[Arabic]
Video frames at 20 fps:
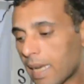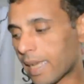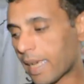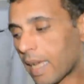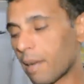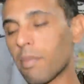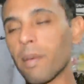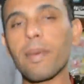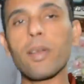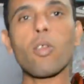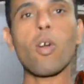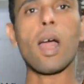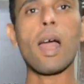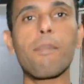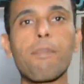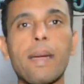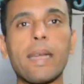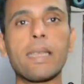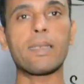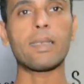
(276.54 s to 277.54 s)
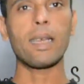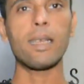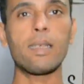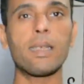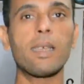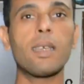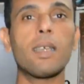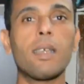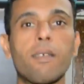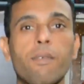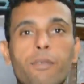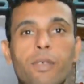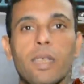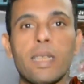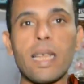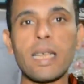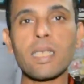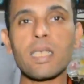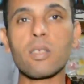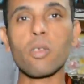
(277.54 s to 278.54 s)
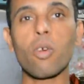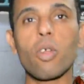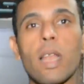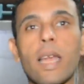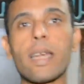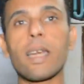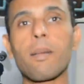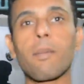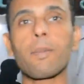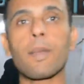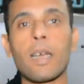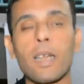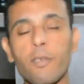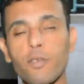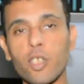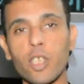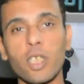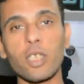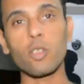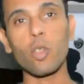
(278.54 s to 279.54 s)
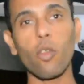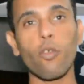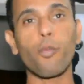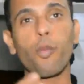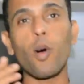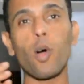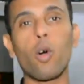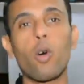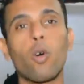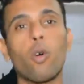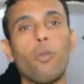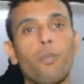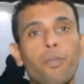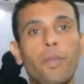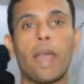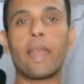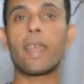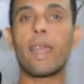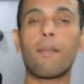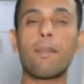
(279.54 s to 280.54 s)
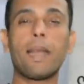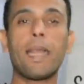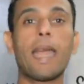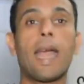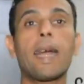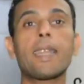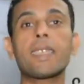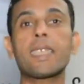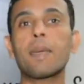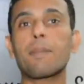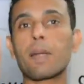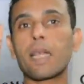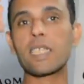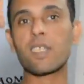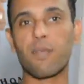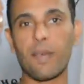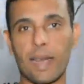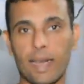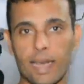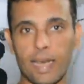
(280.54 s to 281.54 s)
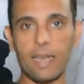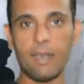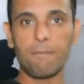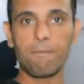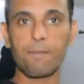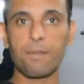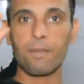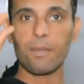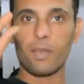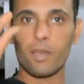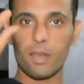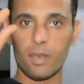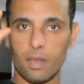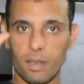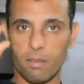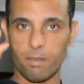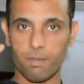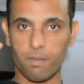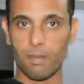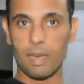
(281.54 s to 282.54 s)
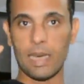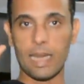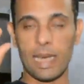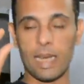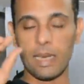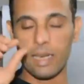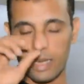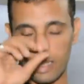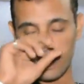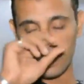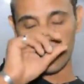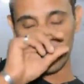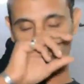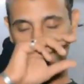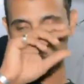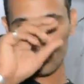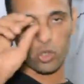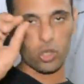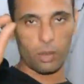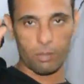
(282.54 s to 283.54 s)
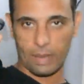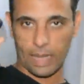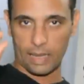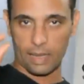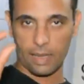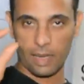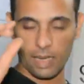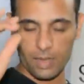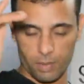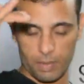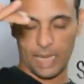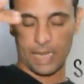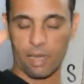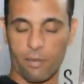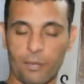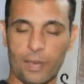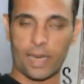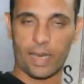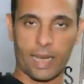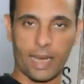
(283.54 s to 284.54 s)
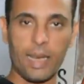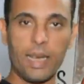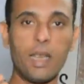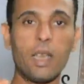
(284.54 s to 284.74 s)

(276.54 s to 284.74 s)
للكلب منه حبتين في ناس تقول لك انا ما نعرفش نديله في بقه هنعمل ايه هتجيب راس فرخه من اللي هي الروس بتاع الراس بتاعت الفرخه